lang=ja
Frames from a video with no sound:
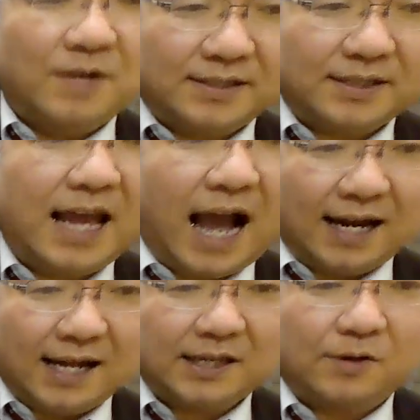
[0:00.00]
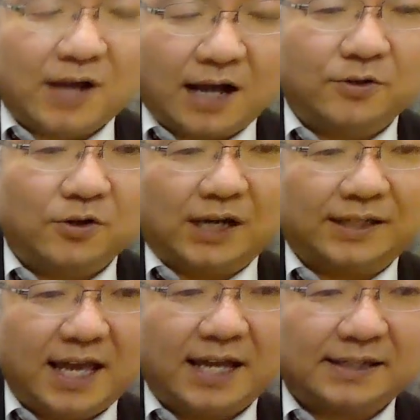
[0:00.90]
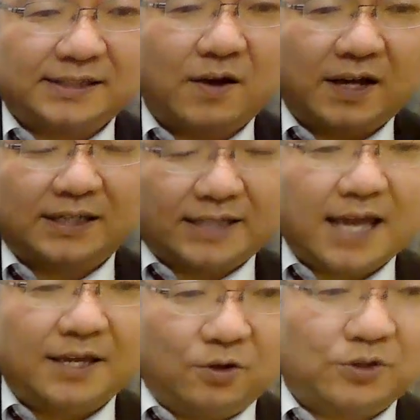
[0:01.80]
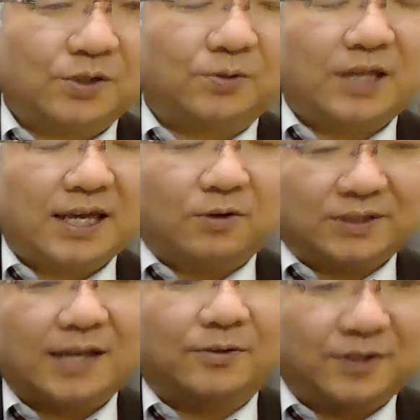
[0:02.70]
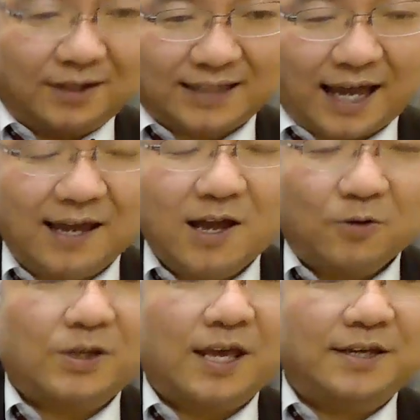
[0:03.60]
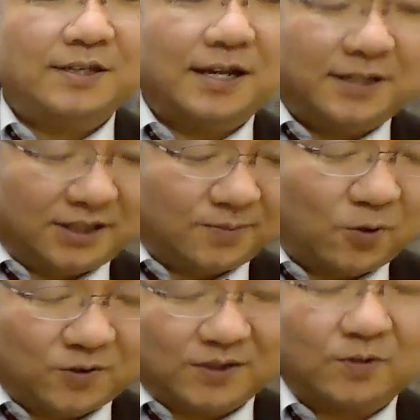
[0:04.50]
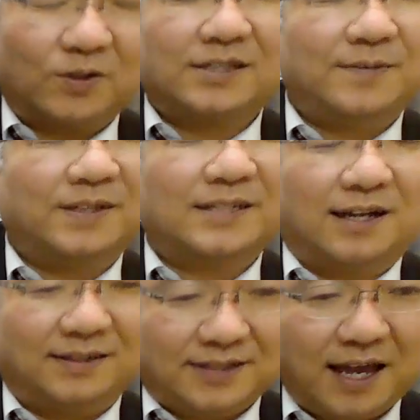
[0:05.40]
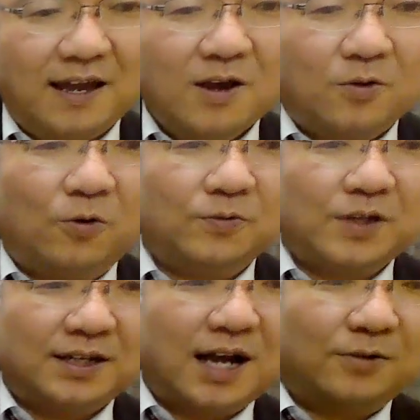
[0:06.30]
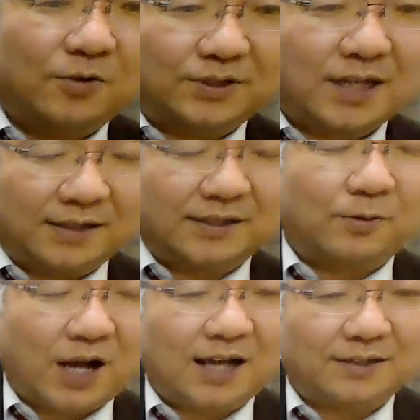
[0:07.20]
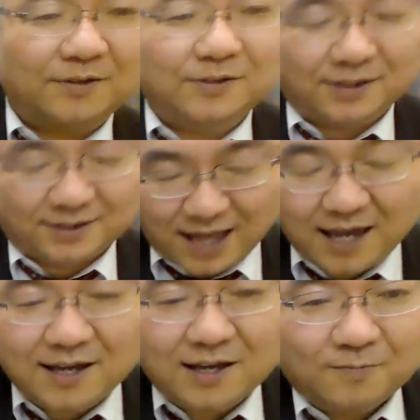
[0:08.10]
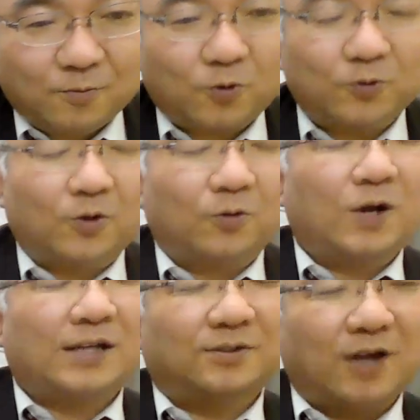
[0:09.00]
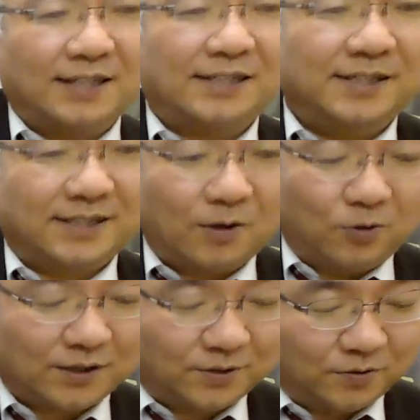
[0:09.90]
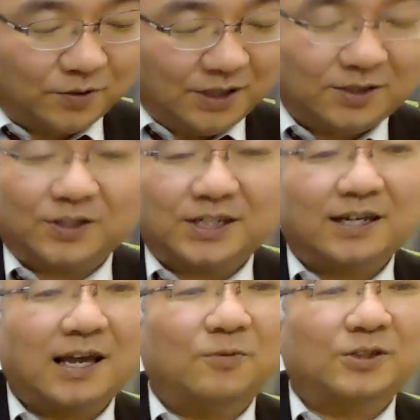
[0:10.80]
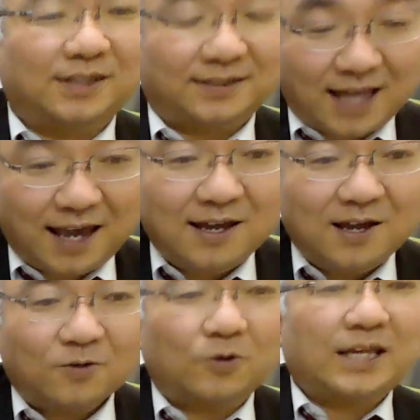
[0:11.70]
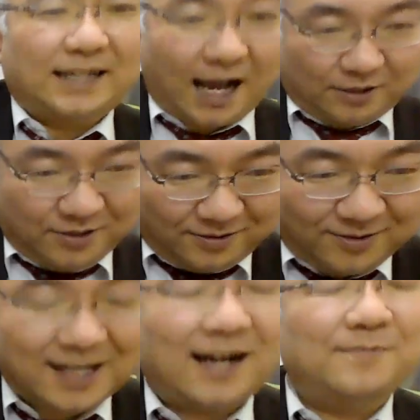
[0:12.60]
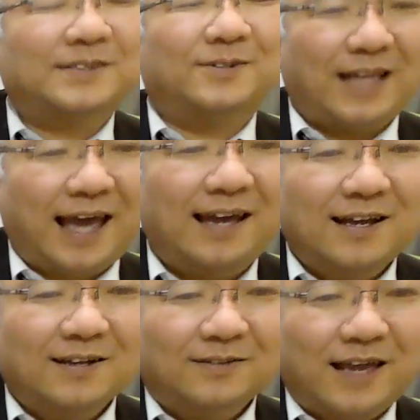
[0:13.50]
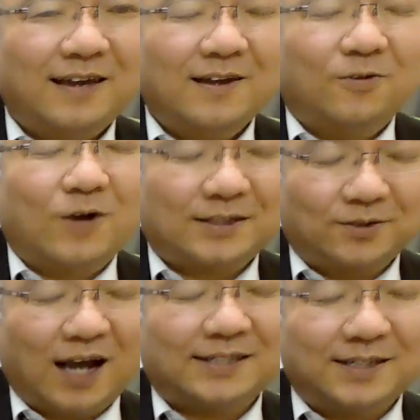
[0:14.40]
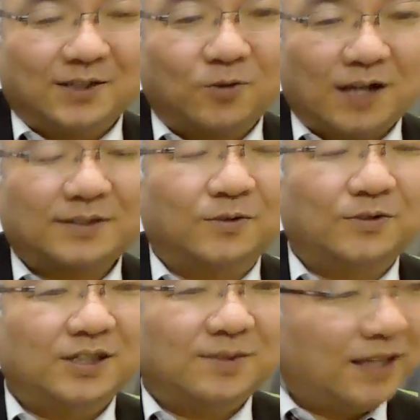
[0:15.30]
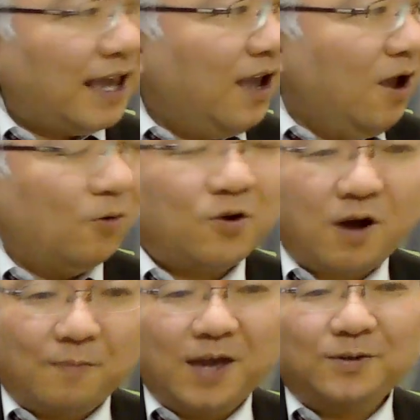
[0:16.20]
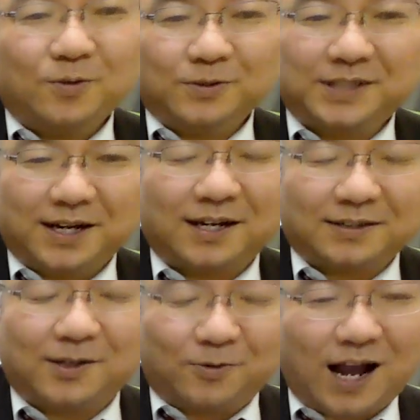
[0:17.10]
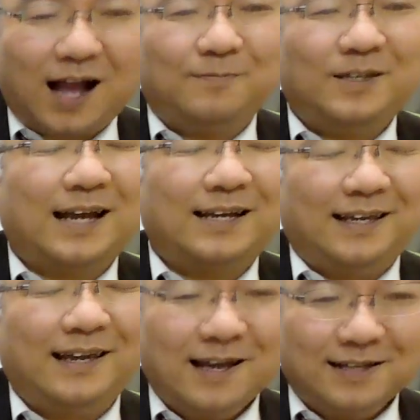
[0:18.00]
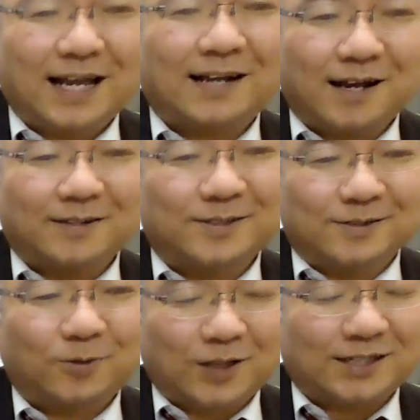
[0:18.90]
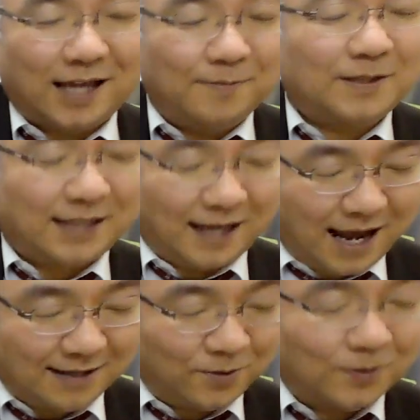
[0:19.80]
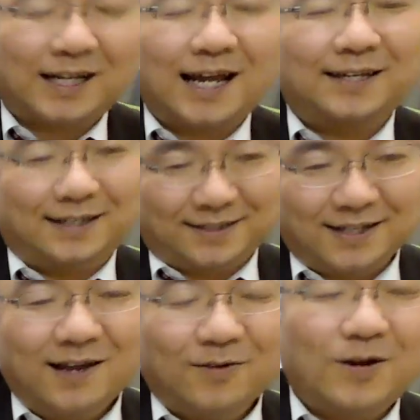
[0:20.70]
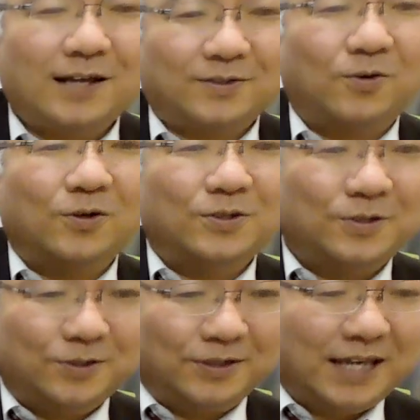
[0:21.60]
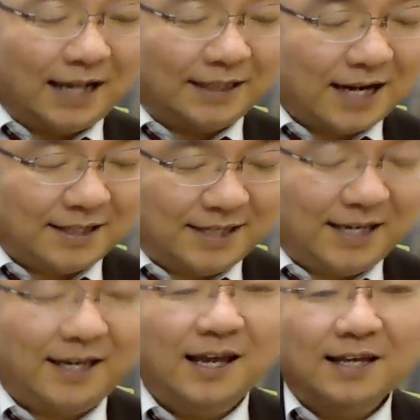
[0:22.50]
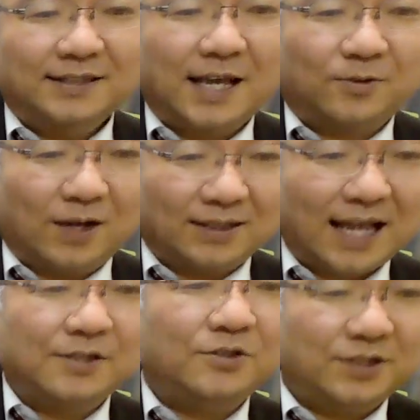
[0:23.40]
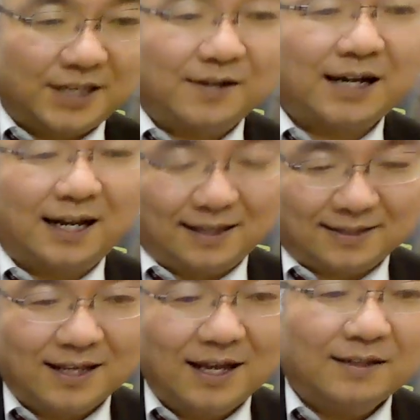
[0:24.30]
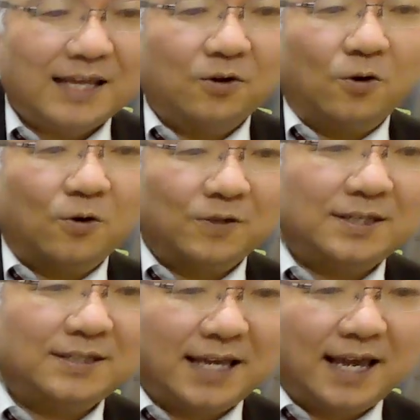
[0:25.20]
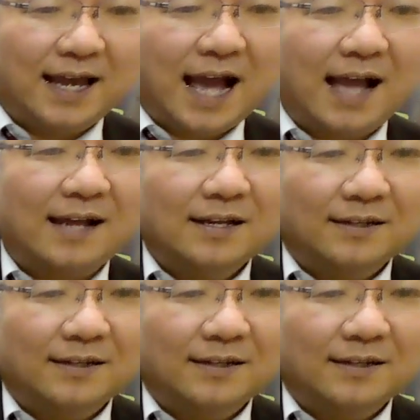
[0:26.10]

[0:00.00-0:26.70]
別にあなたの学力が低下したわけじゃないよっていうことだけ押さえておいてください。ここでいきなり失望する子たちいますからですね、こんなに学力下がったのかっていうんですね、もう今度の5月の8日か5月の9日の真剣模試ですね、ここでガクンと下がりますので、ね、5月の8日、5月の9日まで、俺は勉強してなかったのかみたいに錯覚する子たちがいますから、そうじゃないです。これはそういうふうに新しい生徒が参入してるからです。で、浪人生や